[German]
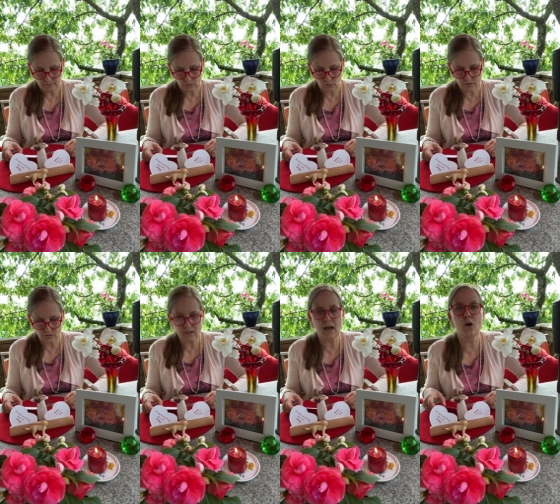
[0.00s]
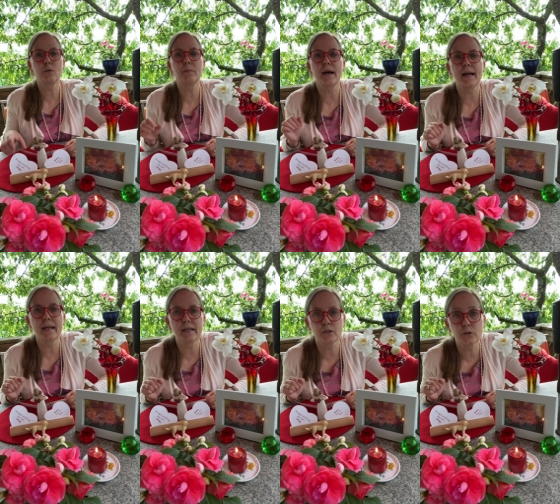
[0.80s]
und sogar auch
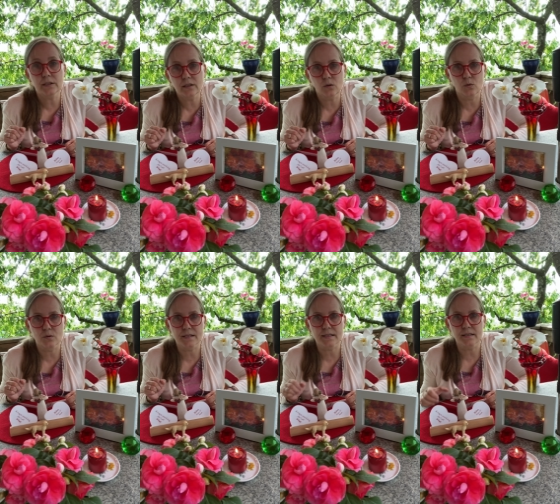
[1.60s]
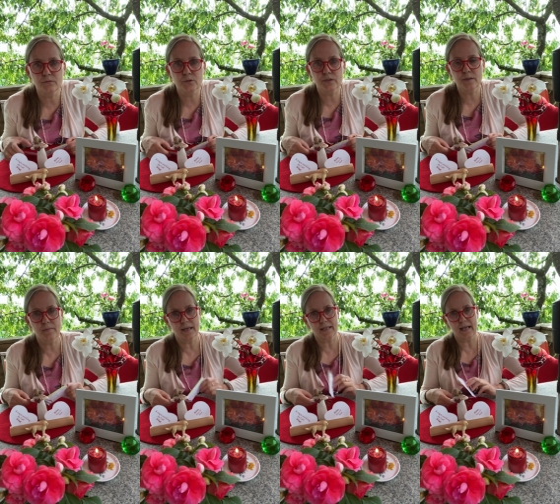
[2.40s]
bei Gürtelrose würde
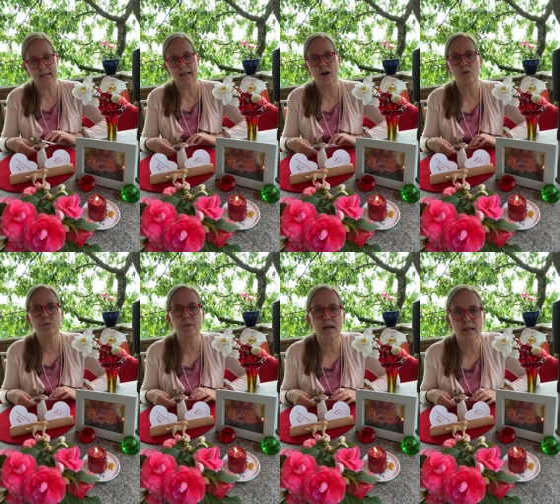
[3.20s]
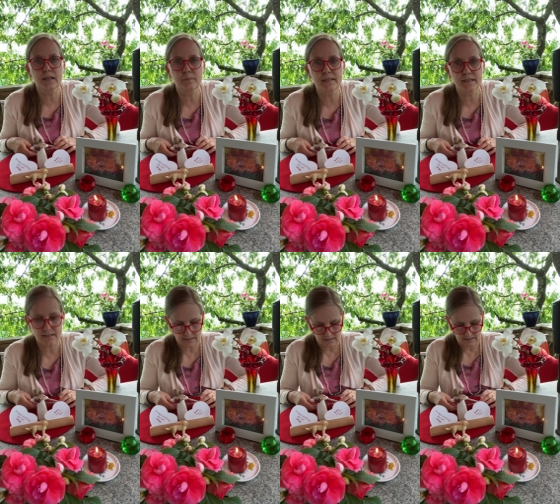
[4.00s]
man eine Auflage mit
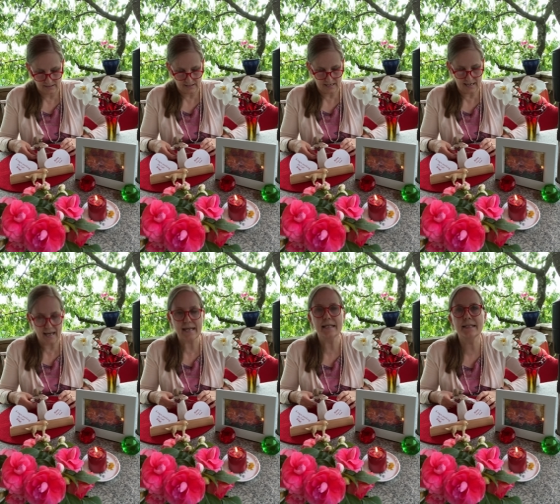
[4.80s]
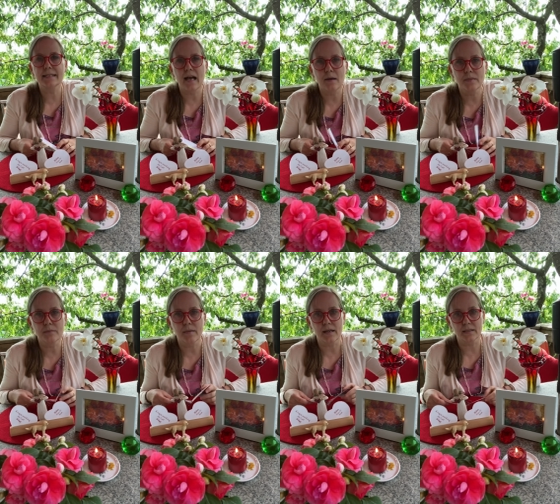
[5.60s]

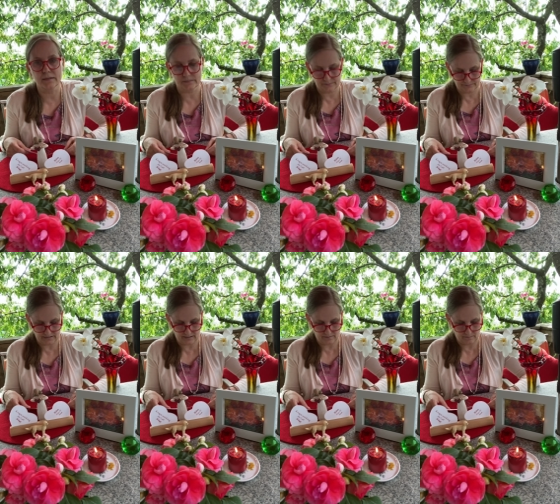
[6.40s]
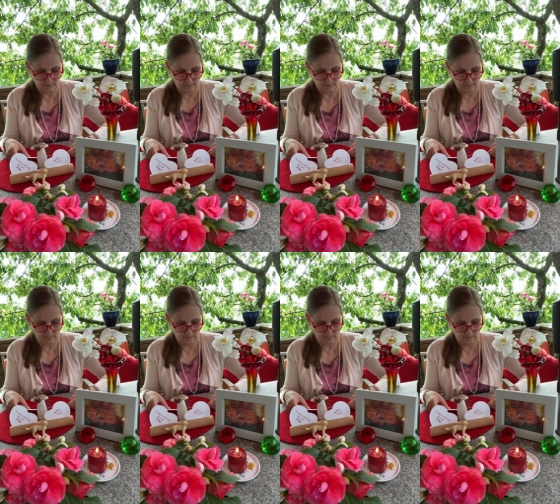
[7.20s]
Leinsamen machen. Ja?